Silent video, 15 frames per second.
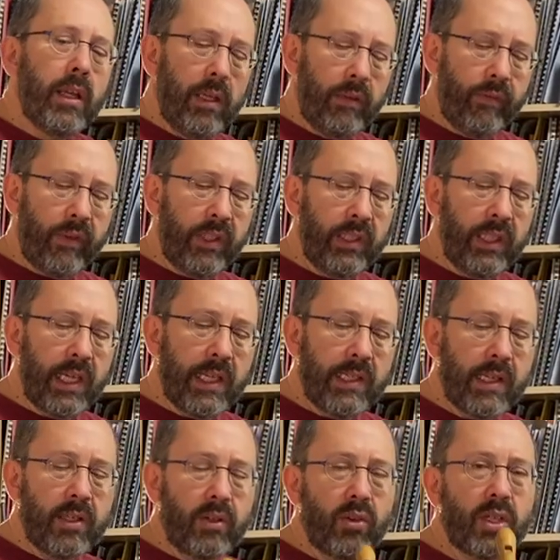Il Fa
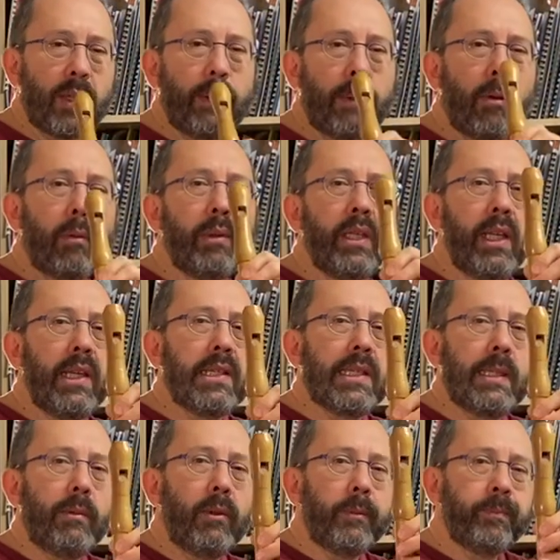diesis, lo sappiamo
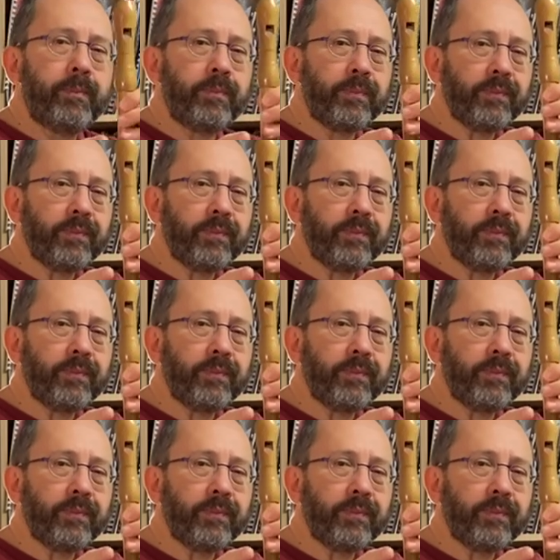benissimo,